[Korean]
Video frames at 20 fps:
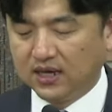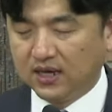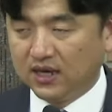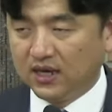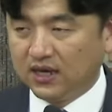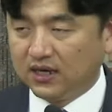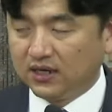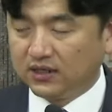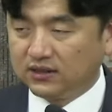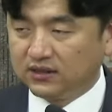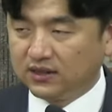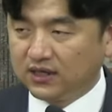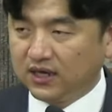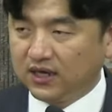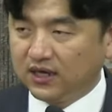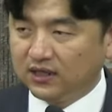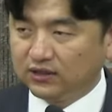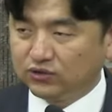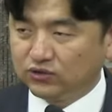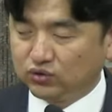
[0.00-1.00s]

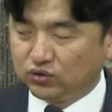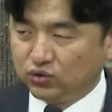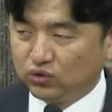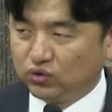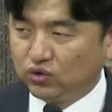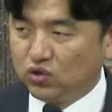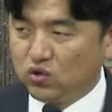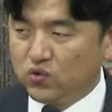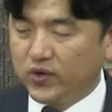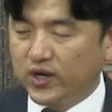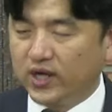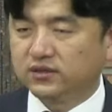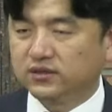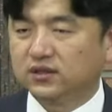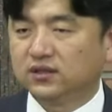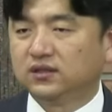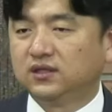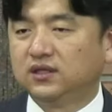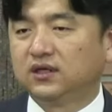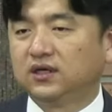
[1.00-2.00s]
그게 주를 위한
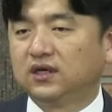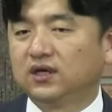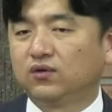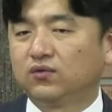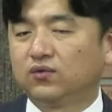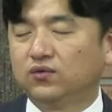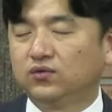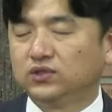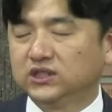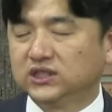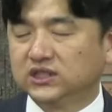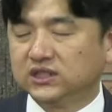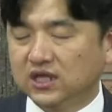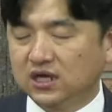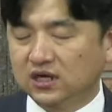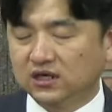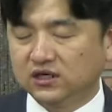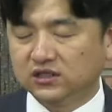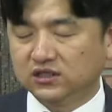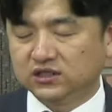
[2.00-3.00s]
선택이었고
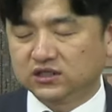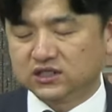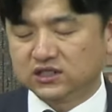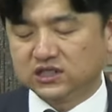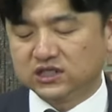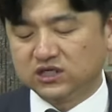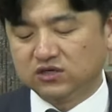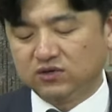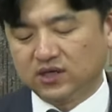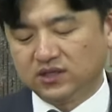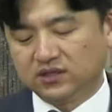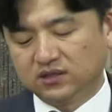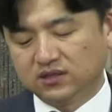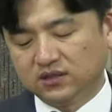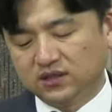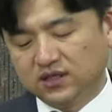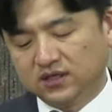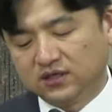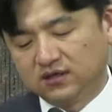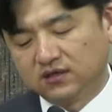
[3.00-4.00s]
신앙을 지키기 위한
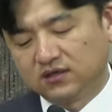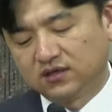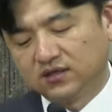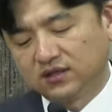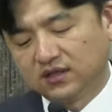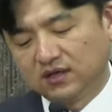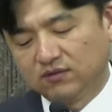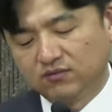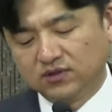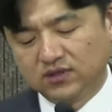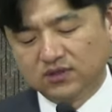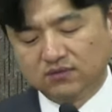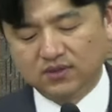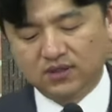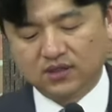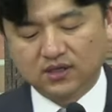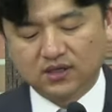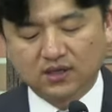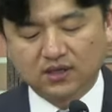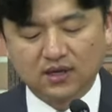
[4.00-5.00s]
선택이었기
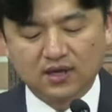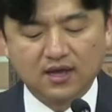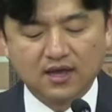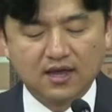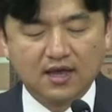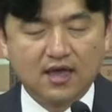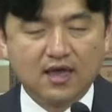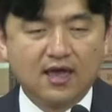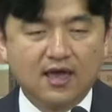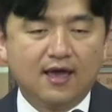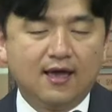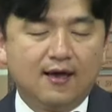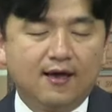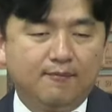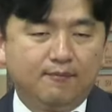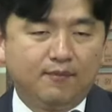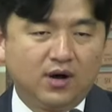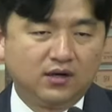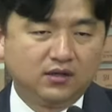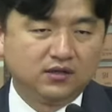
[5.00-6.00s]
때문입니다.
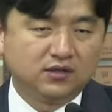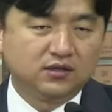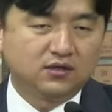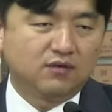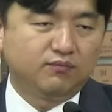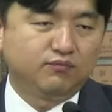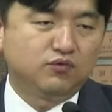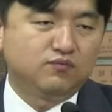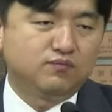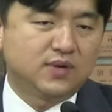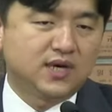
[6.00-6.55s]
먹는 것뿐만이